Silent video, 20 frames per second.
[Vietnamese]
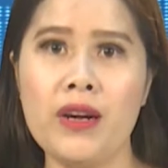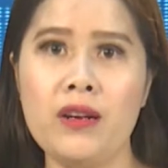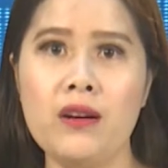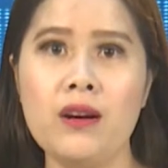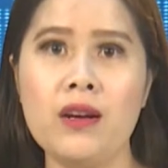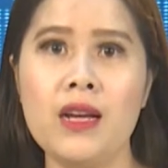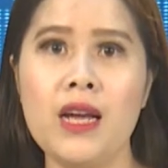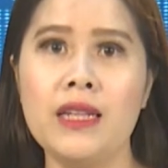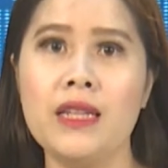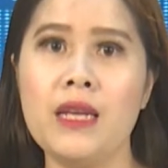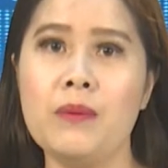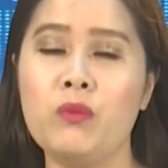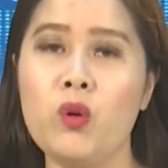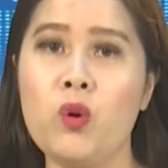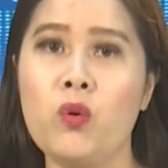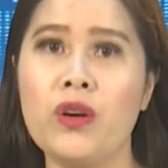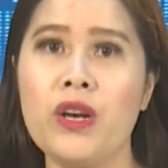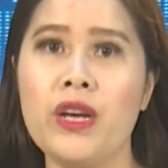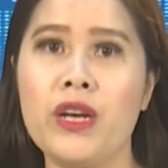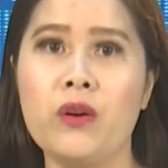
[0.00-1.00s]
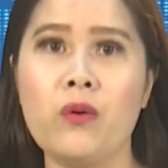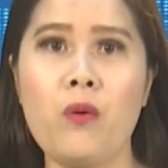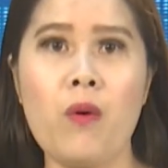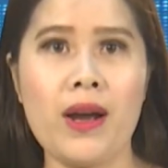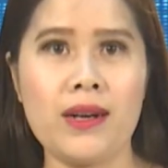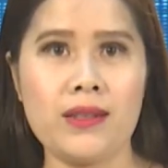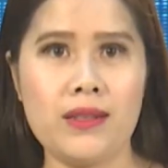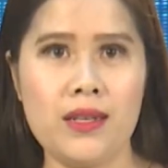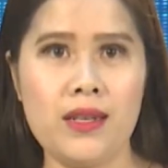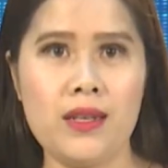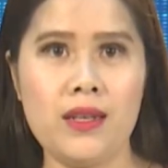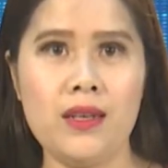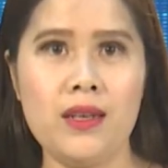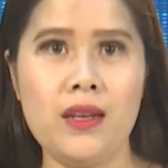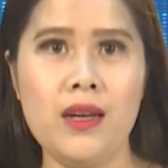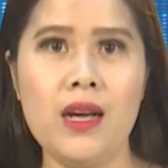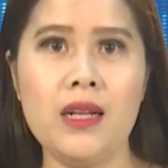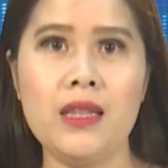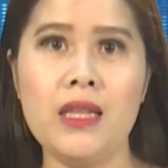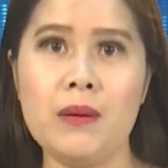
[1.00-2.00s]
nước tiếp tục đến Quảng Trị,
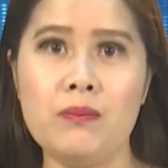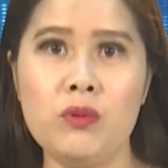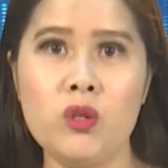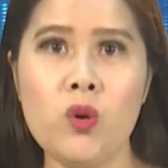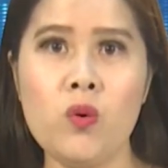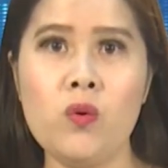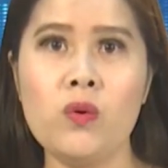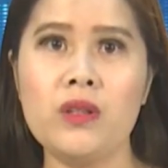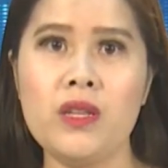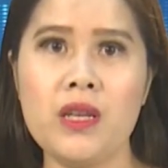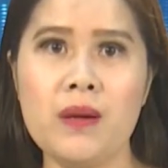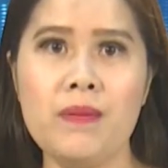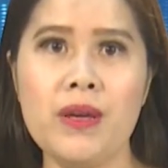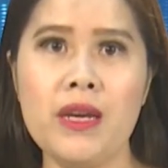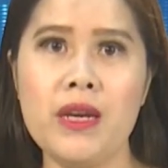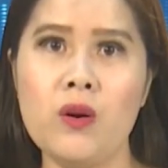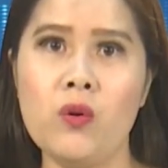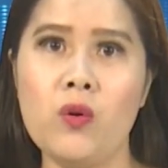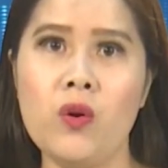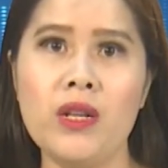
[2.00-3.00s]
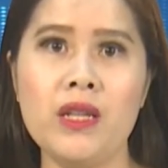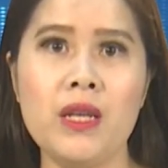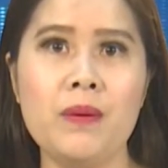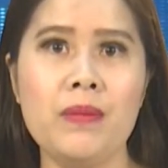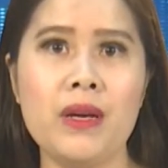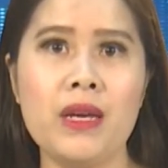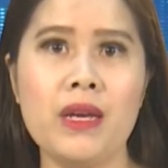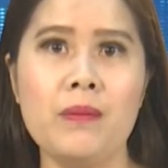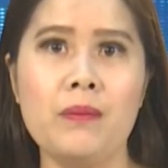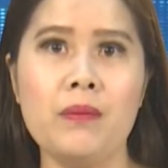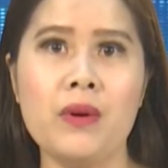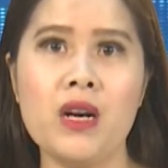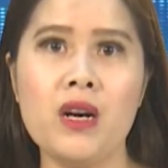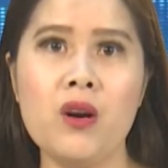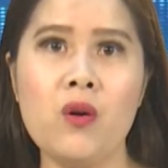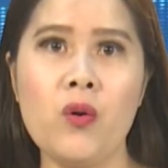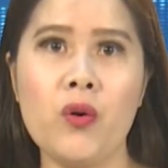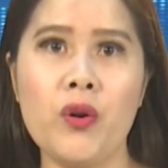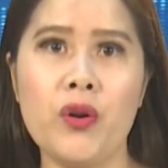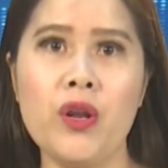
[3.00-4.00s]
tiếp xúc, tìm hiểu, tìm kiếm cơ
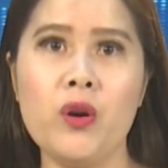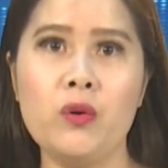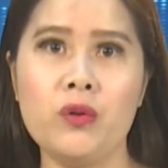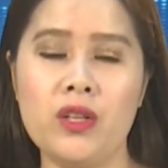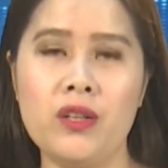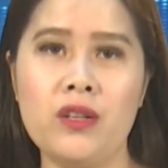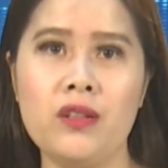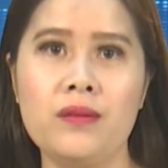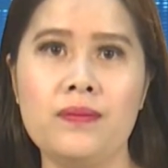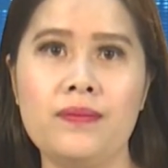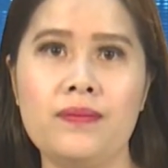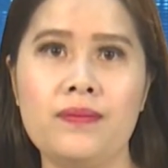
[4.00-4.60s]
hội đầu tư.